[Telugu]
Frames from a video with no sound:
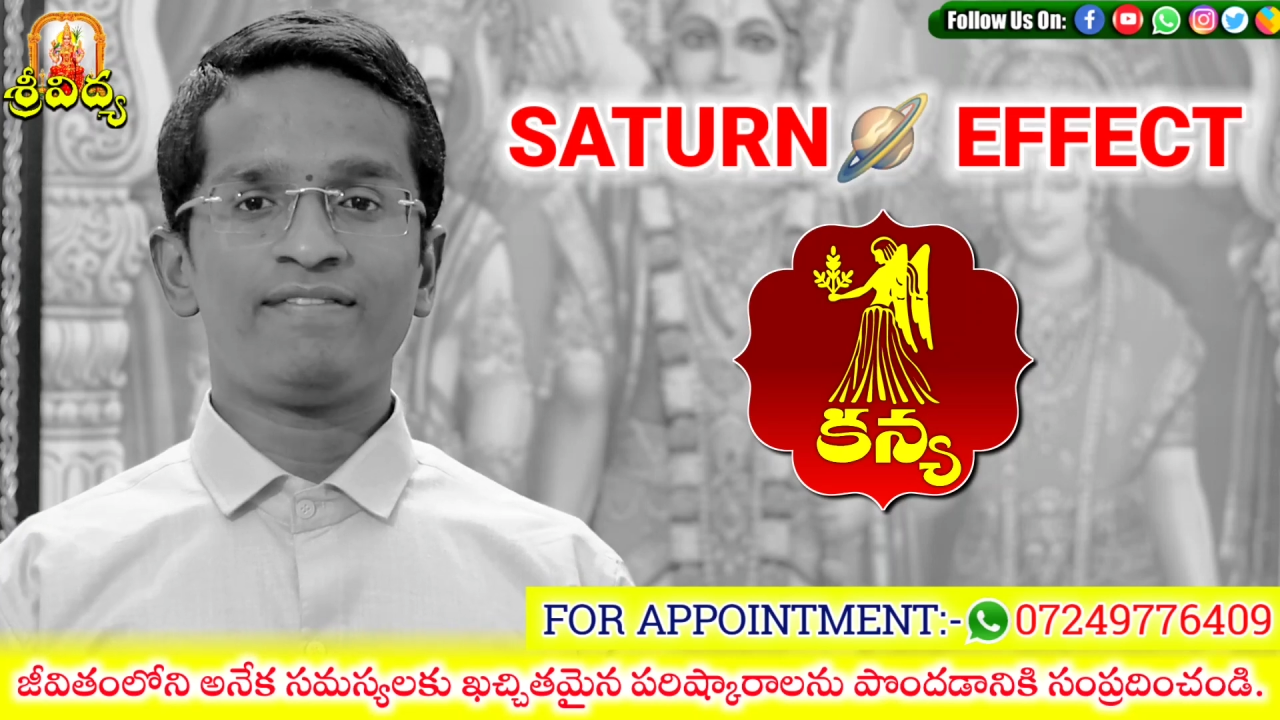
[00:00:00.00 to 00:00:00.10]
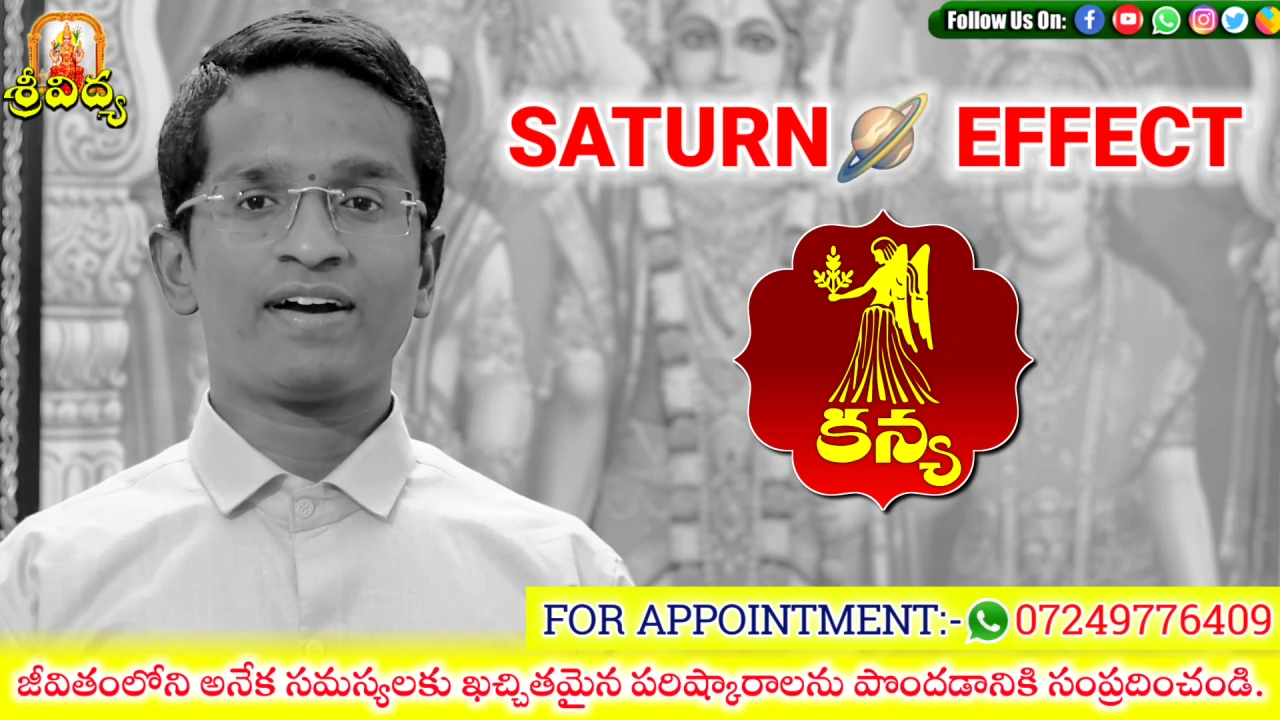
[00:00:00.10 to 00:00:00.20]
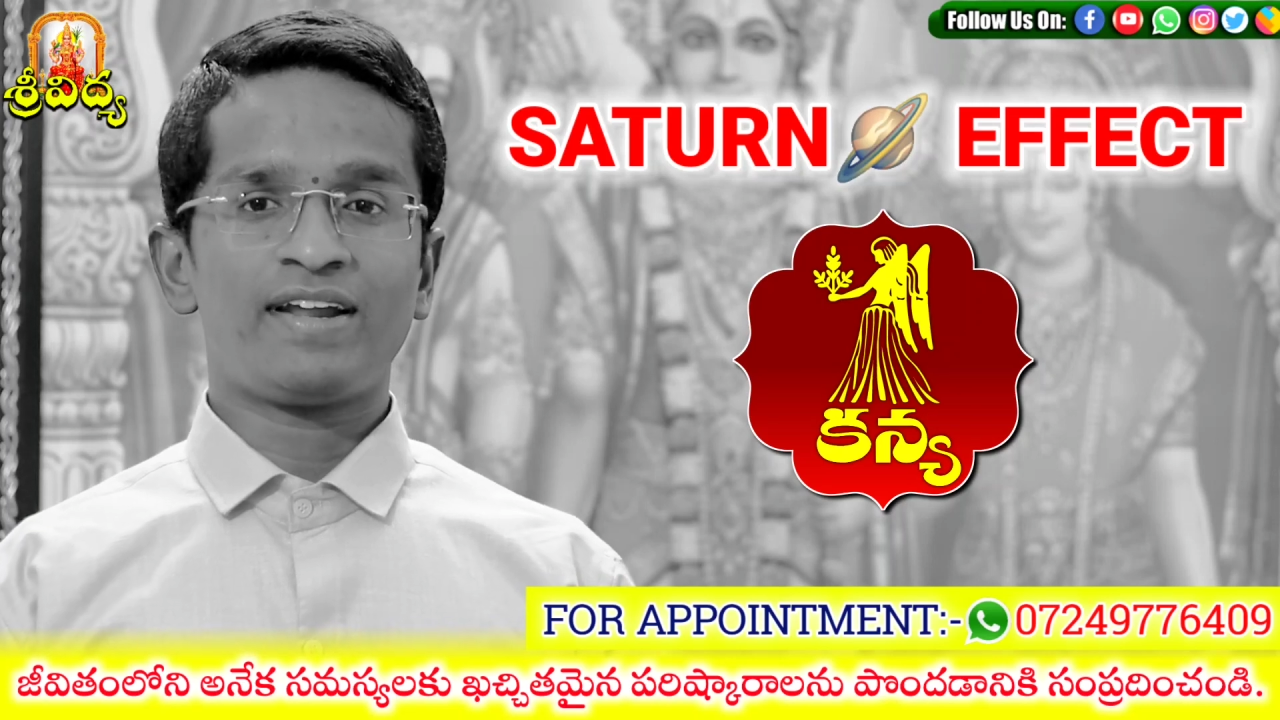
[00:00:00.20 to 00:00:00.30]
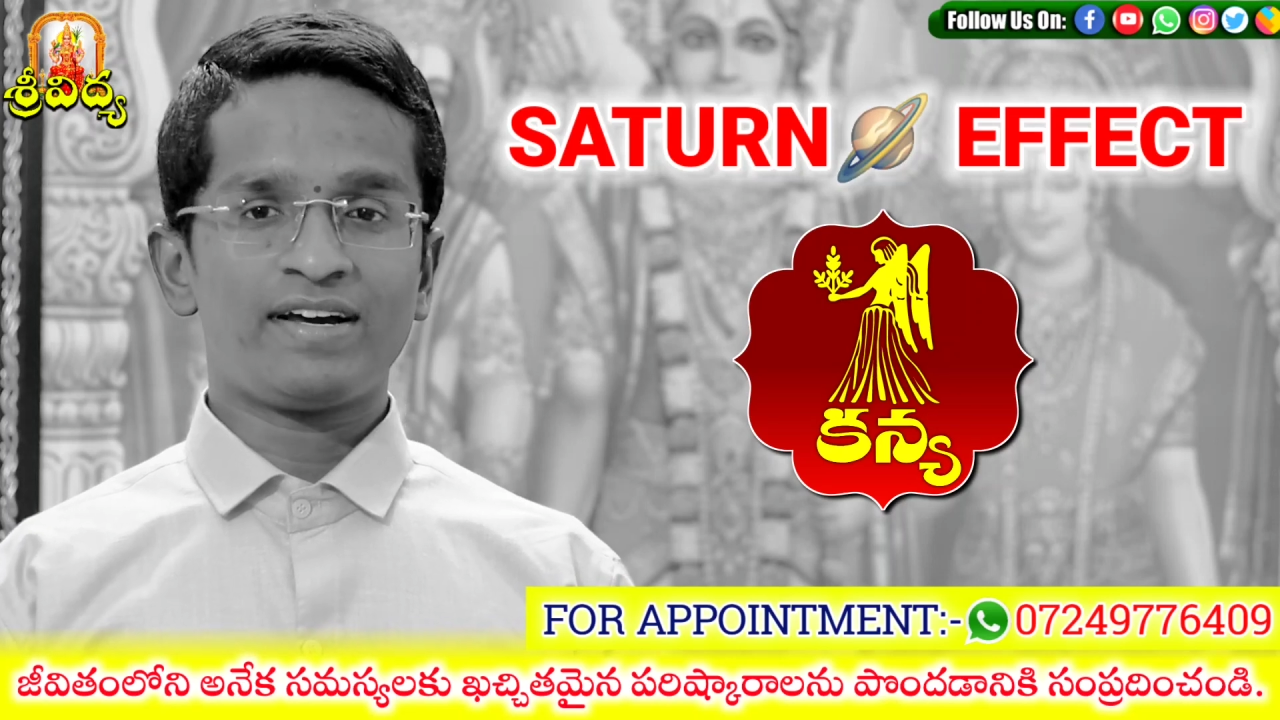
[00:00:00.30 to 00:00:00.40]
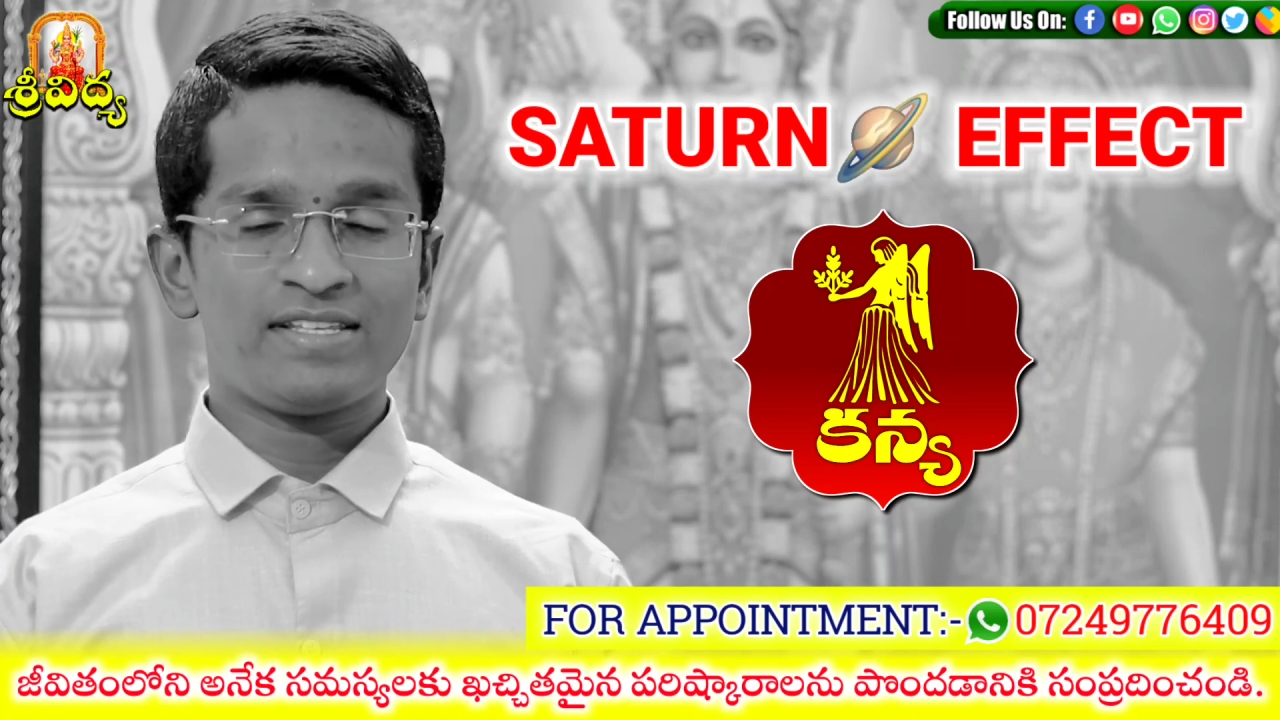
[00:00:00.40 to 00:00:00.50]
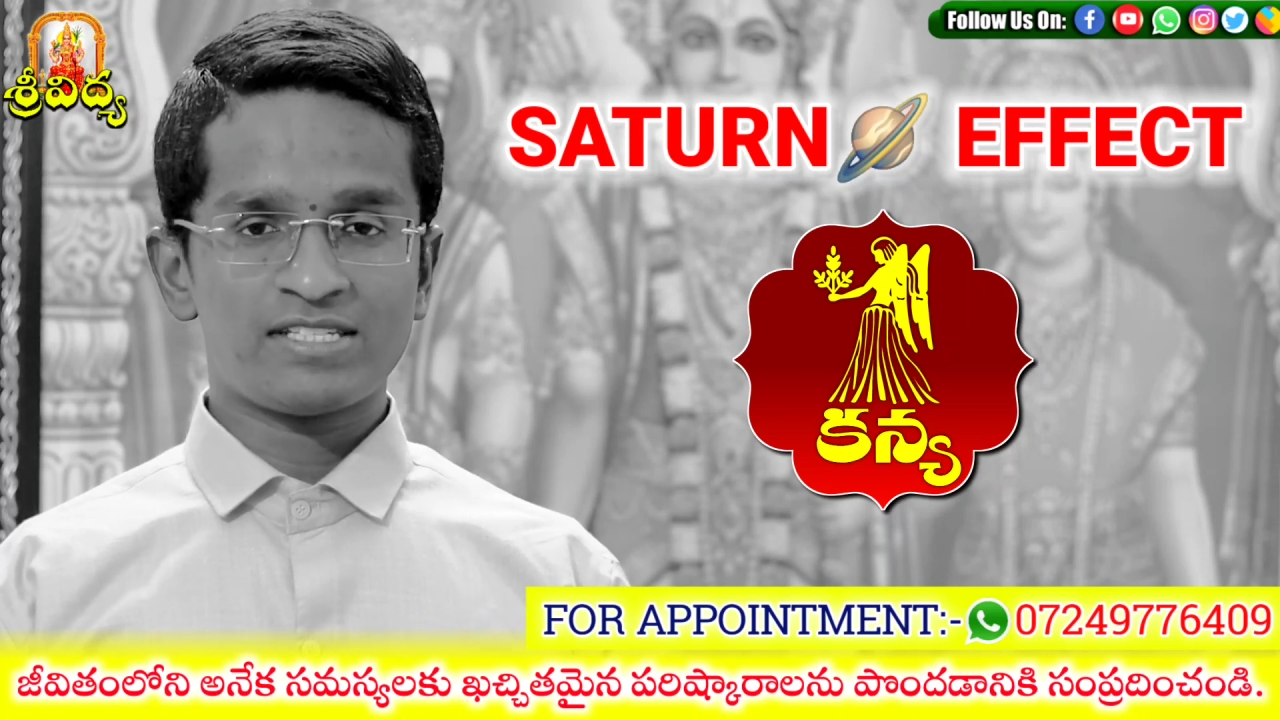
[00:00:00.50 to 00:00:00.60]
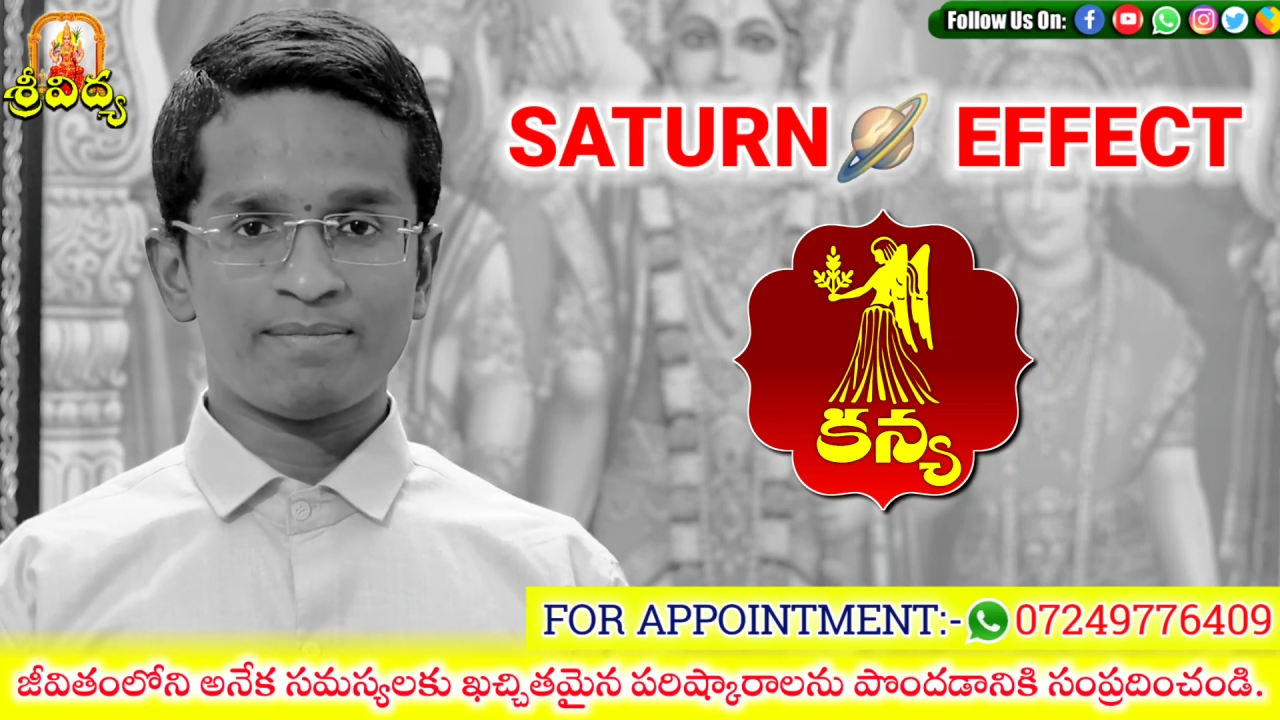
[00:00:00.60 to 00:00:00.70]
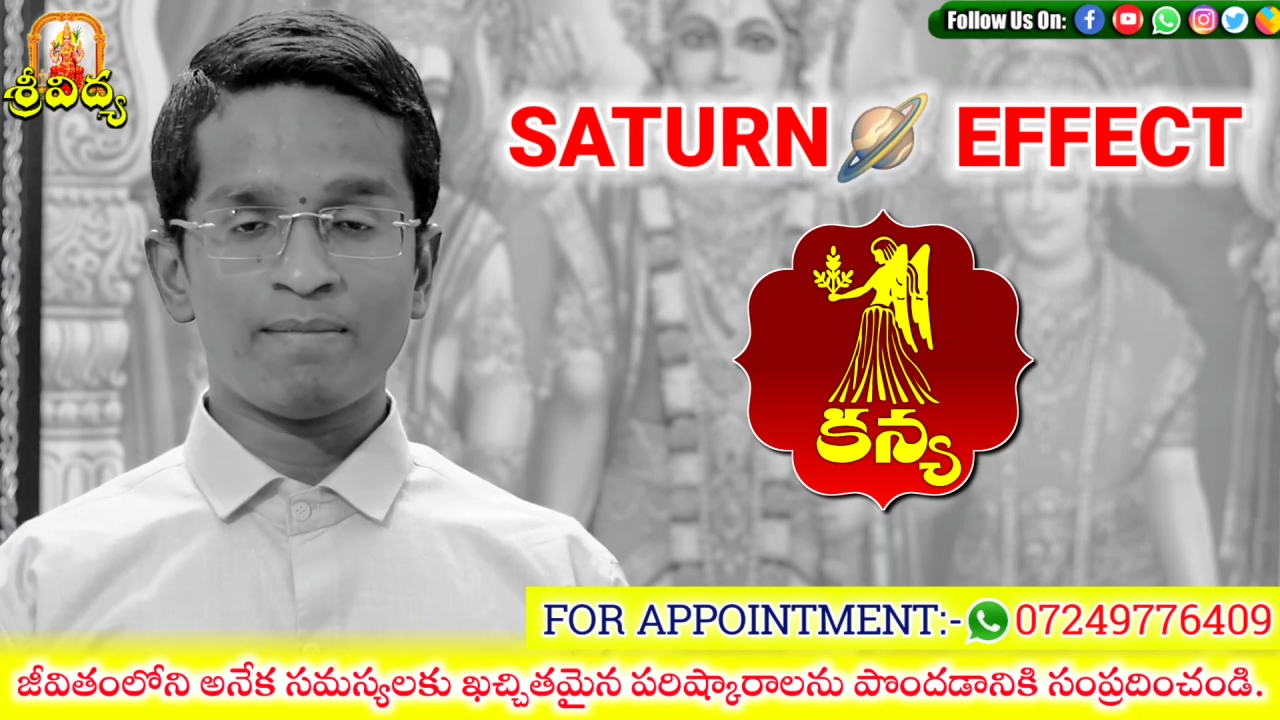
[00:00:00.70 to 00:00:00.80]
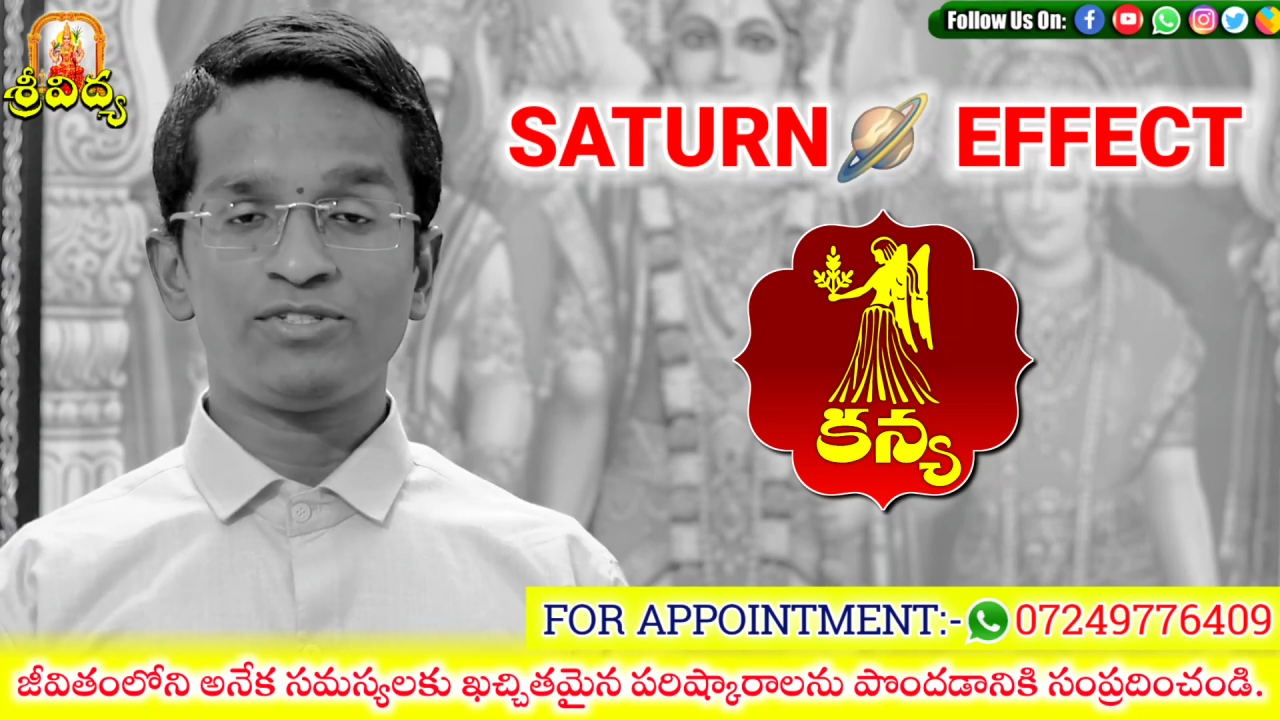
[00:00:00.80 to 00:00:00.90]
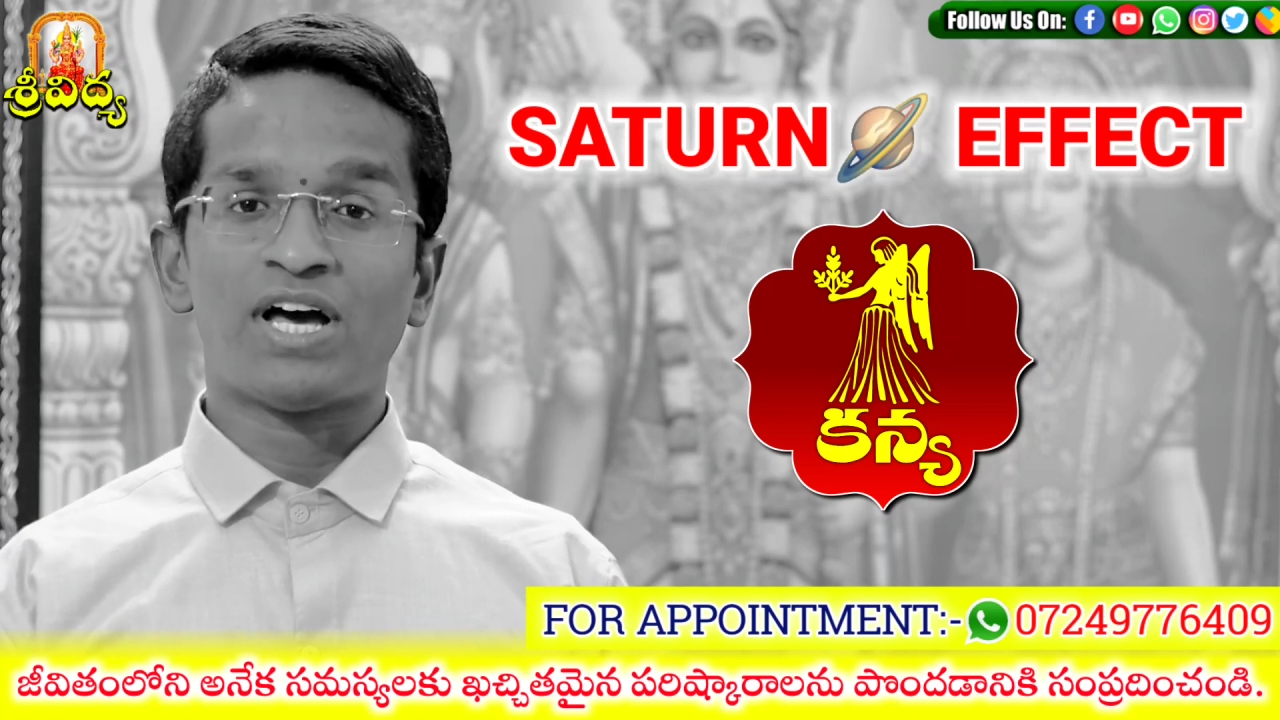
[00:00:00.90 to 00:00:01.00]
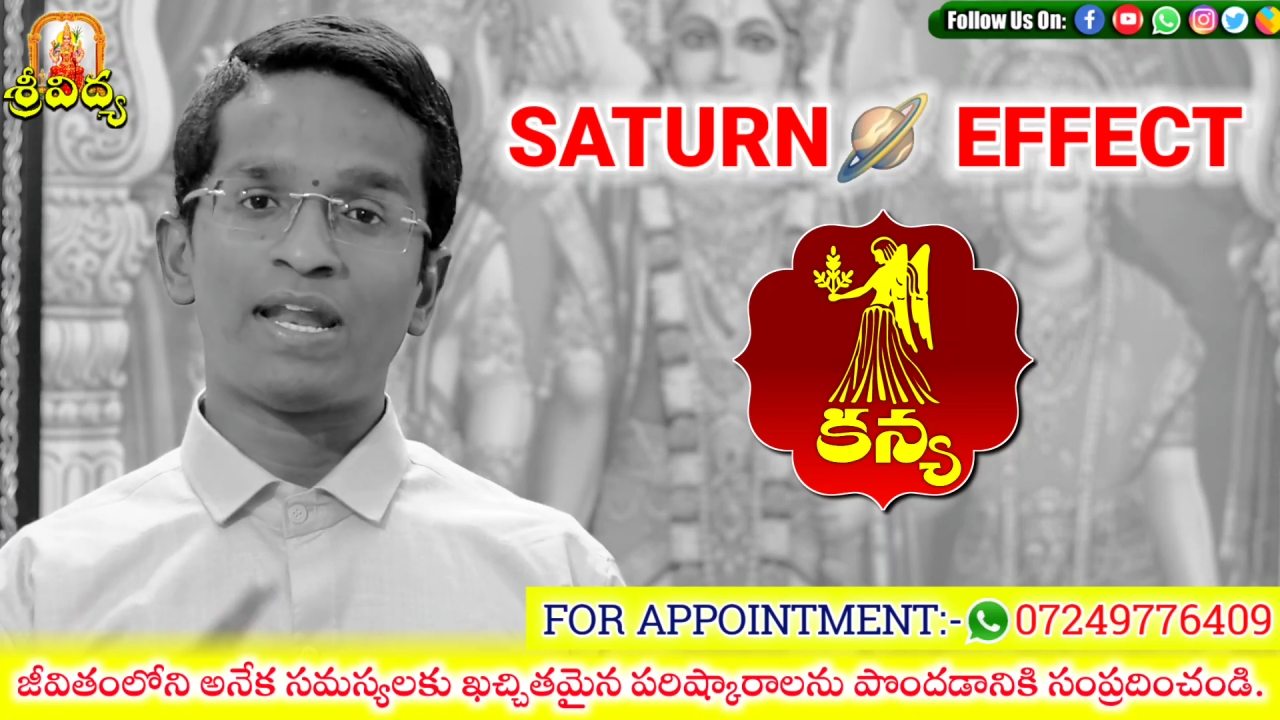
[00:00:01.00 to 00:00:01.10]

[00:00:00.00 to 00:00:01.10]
వక్రగతి సమయం